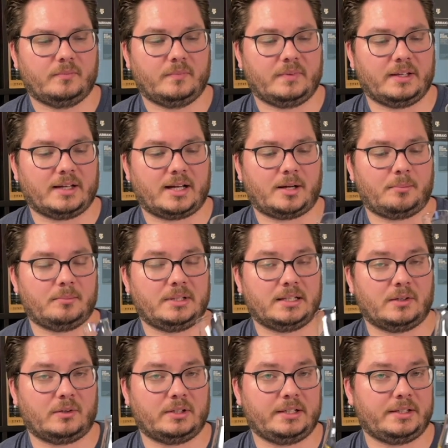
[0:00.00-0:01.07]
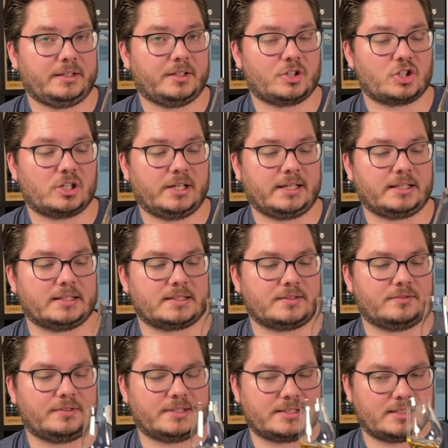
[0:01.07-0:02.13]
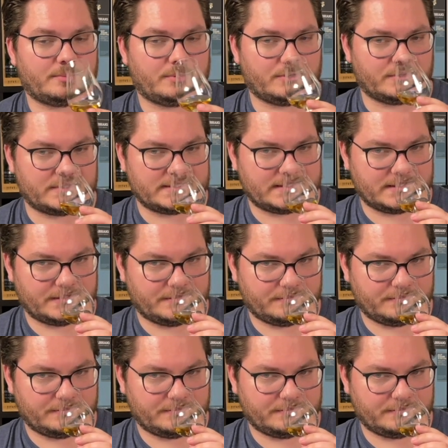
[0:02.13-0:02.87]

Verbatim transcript: die haben hier auch nicht ihre schlechtesten Fässer benutzt.